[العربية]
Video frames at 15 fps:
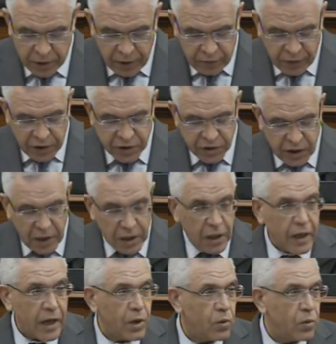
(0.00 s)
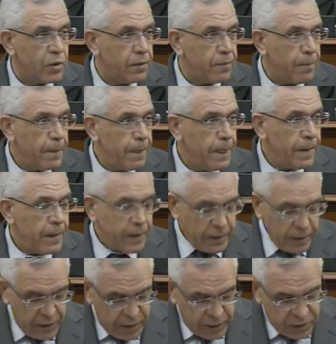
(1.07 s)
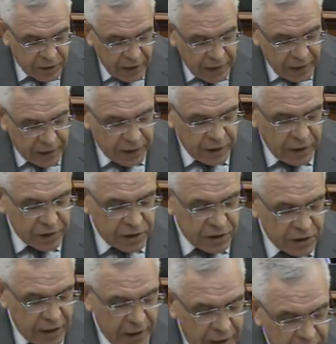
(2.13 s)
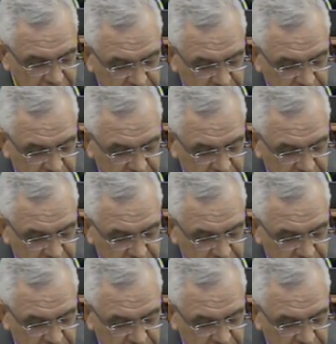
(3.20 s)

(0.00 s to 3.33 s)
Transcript: وبالمناسبة ثمن وزير العدل هذه الخطوة